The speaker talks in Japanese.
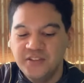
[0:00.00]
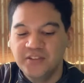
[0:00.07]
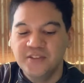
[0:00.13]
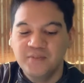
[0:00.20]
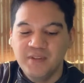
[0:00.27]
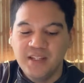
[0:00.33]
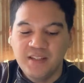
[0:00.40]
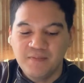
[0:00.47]

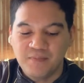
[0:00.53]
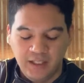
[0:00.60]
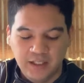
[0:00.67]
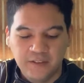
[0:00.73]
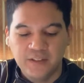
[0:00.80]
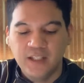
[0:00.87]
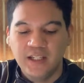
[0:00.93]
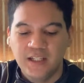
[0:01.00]
場版「
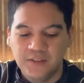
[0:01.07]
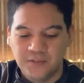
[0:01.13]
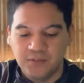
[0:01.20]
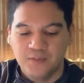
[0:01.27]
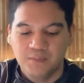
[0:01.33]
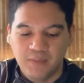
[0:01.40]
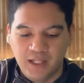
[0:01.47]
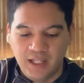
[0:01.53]
ヒルデガン
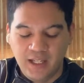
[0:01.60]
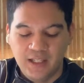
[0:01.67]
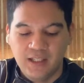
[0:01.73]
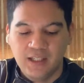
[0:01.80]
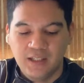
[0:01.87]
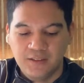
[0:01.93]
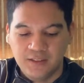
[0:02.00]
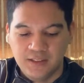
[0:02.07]
の」まあ、映画
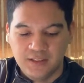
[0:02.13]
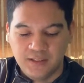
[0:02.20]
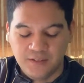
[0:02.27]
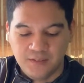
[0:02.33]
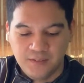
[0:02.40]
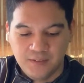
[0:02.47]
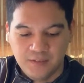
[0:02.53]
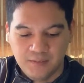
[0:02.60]
があるんですけど、
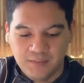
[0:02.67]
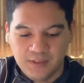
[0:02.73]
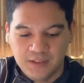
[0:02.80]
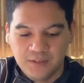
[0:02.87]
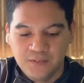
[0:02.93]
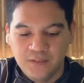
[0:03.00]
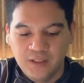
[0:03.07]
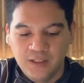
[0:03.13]
まあ、
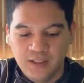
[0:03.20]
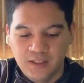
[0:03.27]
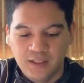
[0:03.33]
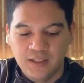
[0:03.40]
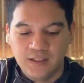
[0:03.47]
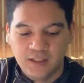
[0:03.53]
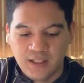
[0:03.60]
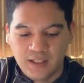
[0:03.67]
そこで出て
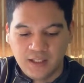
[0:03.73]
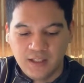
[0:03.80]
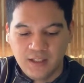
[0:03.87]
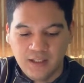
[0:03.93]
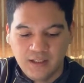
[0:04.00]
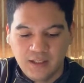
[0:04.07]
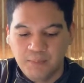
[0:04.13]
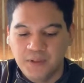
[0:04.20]
きた
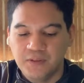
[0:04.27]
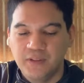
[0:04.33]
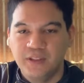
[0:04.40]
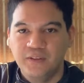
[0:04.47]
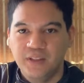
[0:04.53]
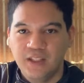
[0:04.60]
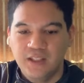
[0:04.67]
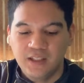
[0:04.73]
タピオンっ
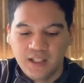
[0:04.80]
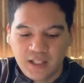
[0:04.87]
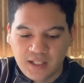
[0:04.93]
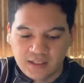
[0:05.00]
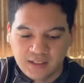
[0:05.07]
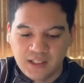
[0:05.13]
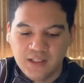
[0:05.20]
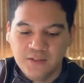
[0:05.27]
ていうキャラ
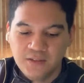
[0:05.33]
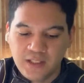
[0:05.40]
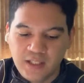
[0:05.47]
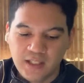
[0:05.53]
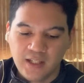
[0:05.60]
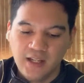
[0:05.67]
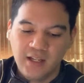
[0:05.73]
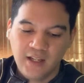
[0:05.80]
が最後
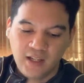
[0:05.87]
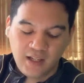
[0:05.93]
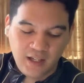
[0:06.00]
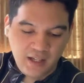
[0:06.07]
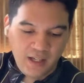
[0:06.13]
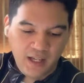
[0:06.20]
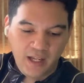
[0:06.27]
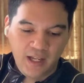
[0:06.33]
に
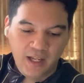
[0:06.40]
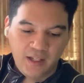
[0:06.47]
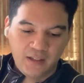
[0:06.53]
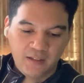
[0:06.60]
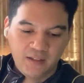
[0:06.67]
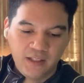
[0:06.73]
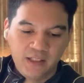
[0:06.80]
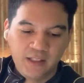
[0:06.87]

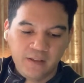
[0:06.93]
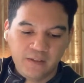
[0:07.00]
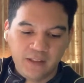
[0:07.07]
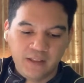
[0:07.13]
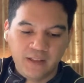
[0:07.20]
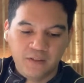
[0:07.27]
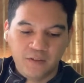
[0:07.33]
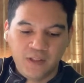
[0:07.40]
えー、仲良く
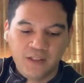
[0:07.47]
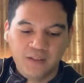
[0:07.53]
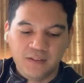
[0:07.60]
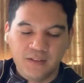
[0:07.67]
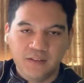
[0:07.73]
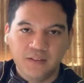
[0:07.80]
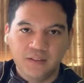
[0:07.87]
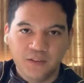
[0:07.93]
なった
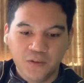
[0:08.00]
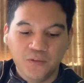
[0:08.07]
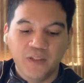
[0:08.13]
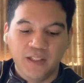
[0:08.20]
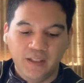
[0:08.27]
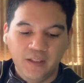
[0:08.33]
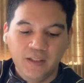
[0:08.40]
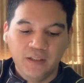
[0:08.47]
トランクス少
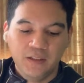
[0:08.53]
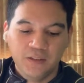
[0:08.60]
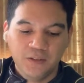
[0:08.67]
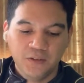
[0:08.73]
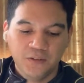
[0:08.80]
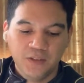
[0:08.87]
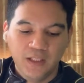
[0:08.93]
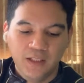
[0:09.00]
年ね
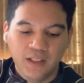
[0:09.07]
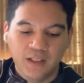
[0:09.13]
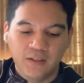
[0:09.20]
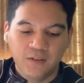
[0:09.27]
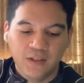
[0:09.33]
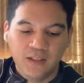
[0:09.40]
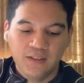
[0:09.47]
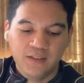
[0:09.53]
少年期
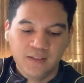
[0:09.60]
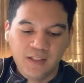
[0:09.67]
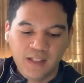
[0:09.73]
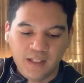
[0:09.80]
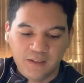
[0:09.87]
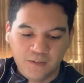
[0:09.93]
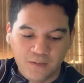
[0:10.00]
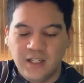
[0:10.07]
トランクス
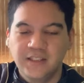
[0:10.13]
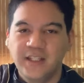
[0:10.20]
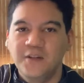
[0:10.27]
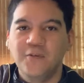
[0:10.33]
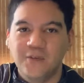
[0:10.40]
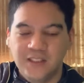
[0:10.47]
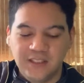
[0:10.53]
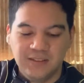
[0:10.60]
に
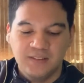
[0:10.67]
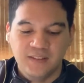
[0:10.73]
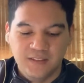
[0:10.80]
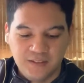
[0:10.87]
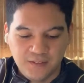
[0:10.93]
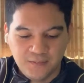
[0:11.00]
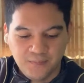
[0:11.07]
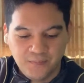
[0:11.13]
刀を渡すんですよ